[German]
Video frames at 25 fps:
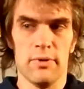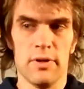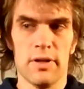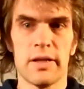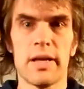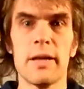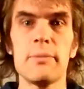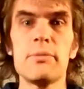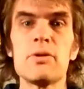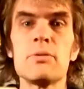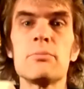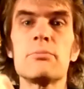Da
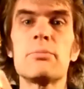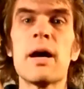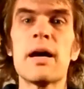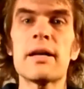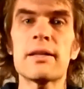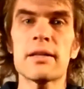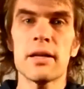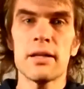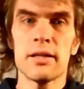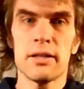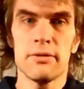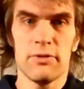gebe ich einen
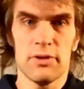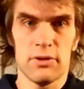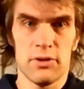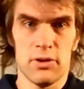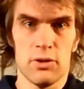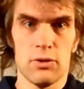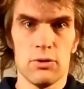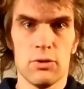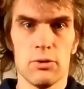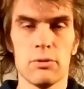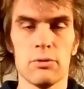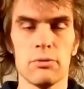Beitrag an die
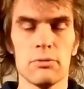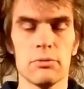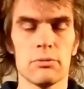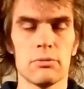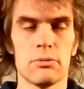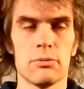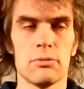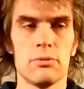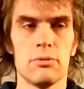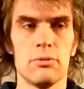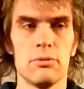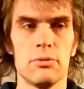Versicherung,
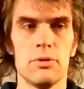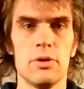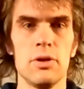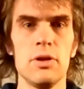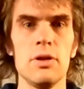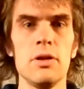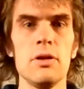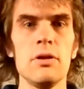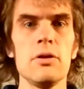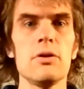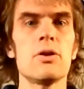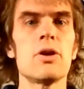
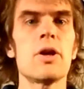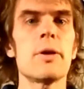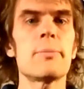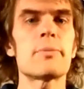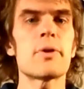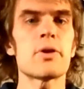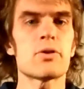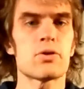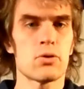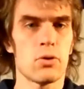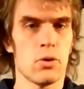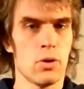die hebt
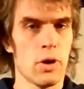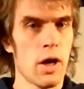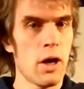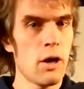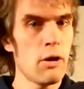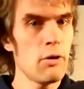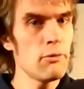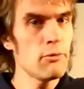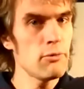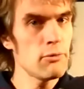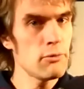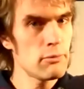das schön
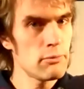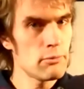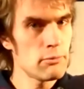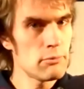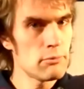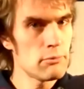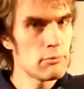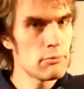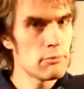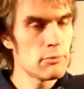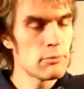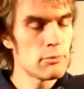auf,
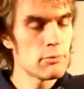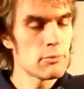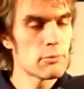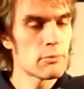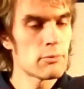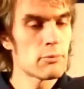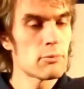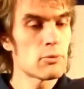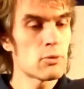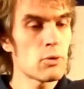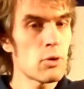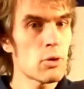
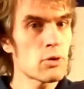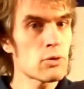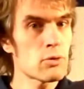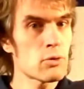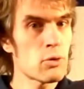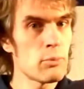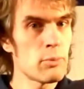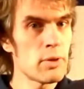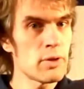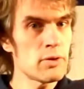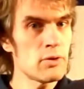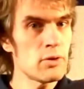sorgt,
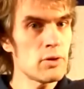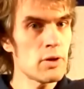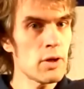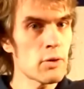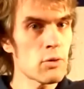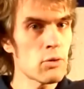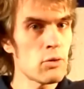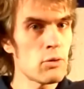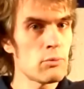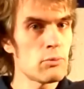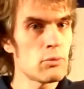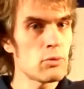kümmert sich
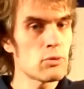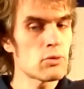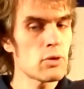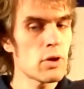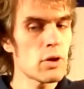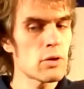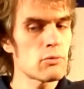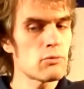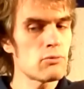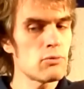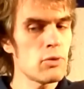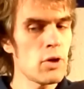darum und
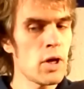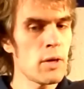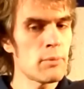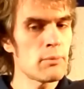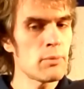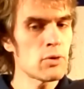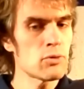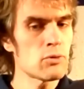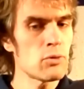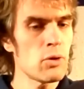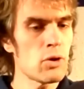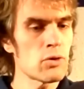sagt, wir haben
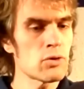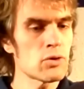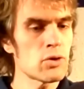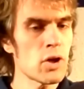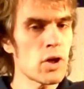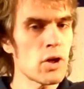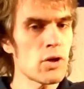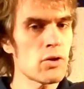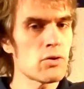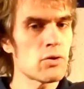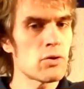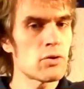das so
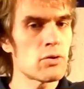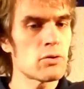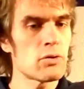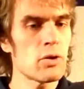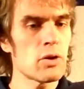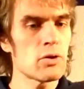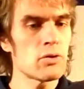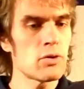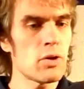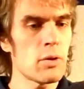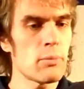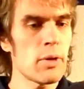ausgerechnet,
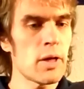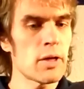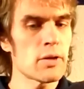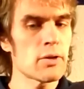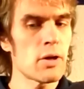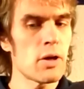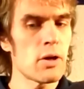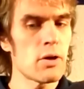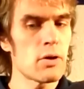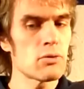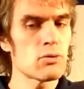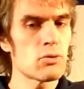dass der
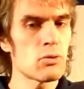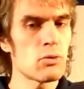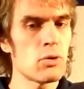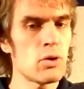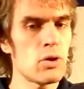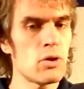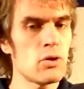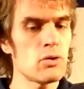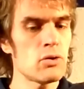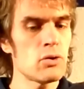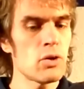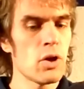Beitrag so
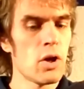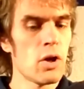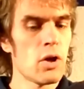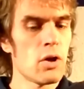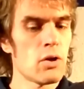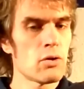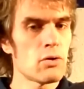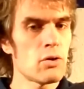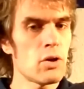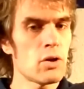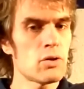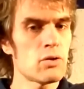ist,
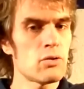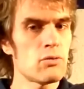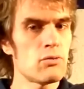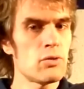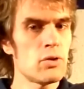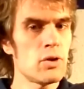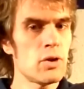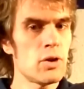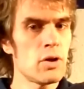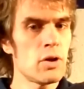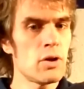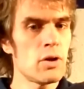dass
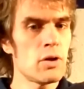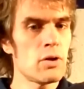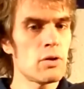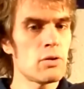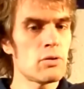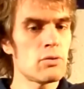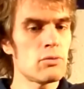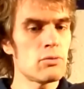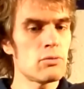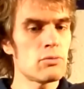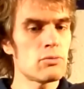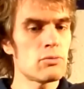
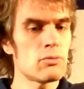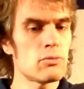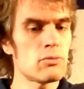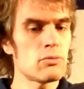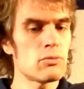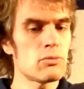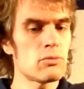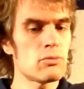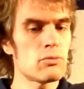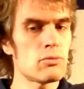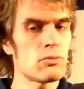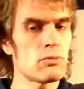wir
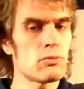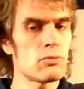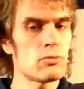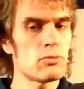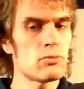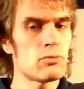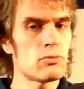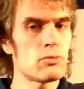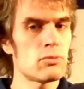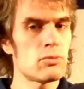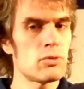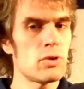
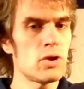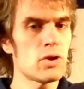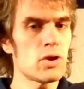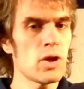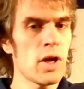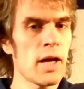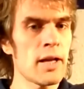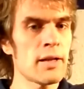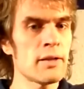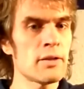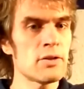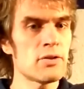die
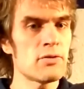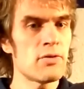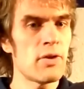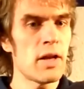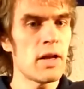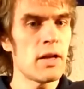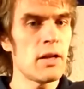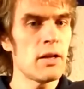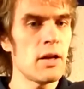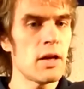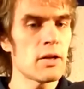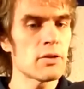
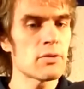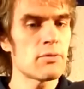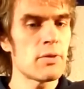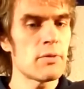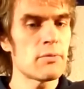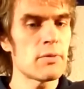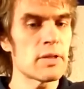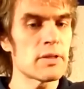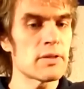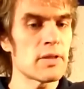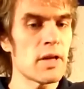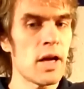Schadensfälle, also wenn
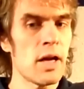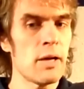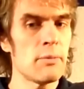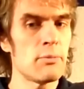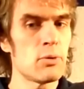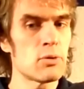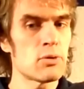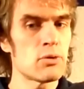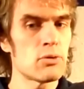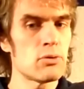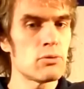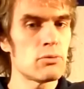wir zahlen
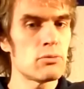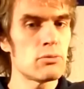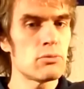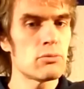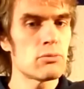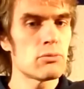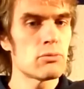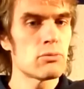müssen,